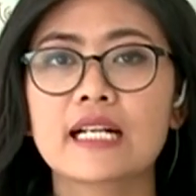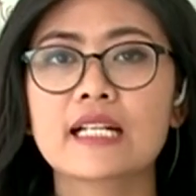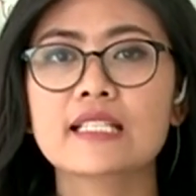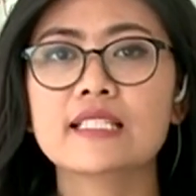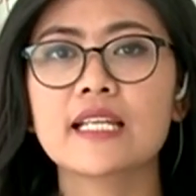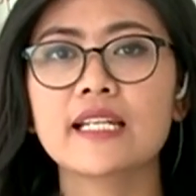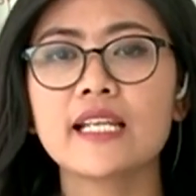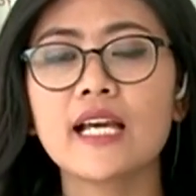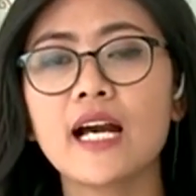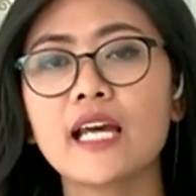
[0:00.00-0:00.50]

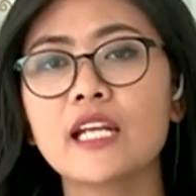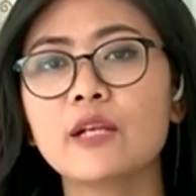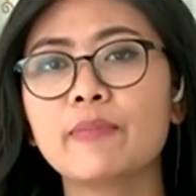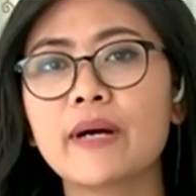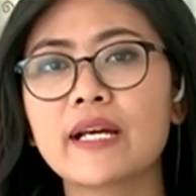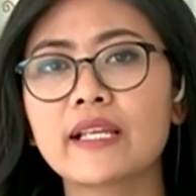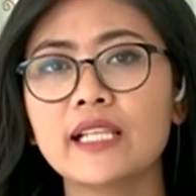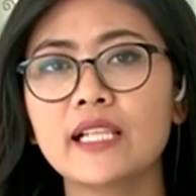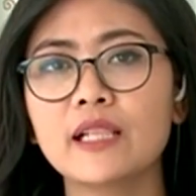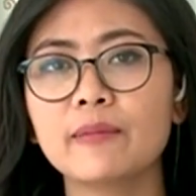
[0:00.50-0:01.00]
rencananya akan
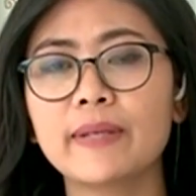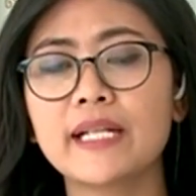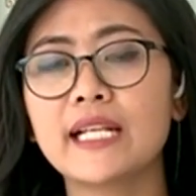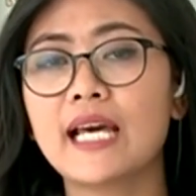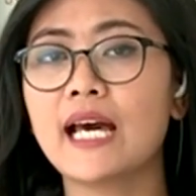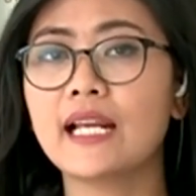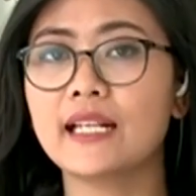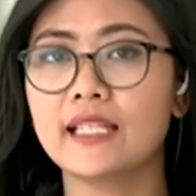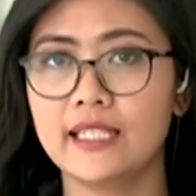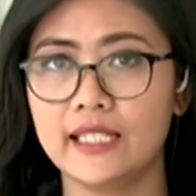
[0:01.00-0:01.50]
dipanggil
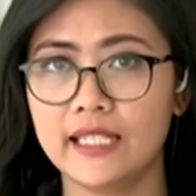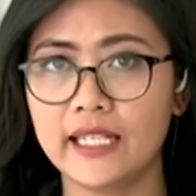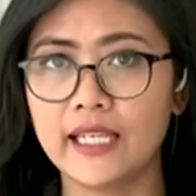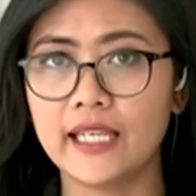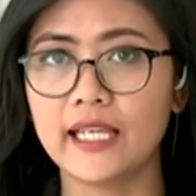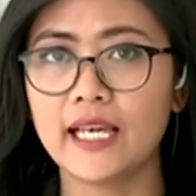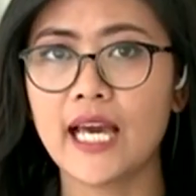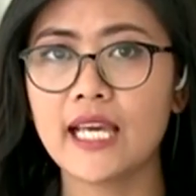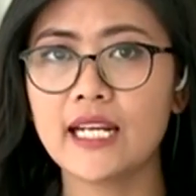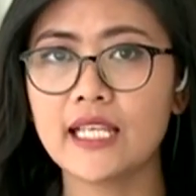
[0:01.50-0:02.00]
pada hari
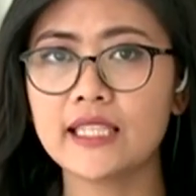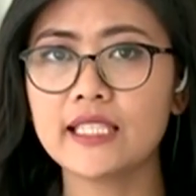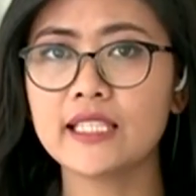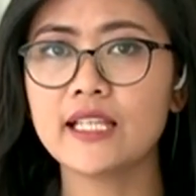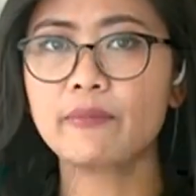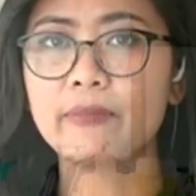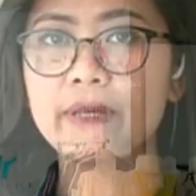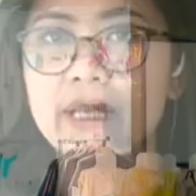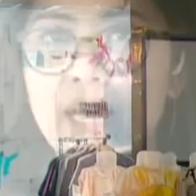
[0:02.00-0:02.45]
ini. Ada tiga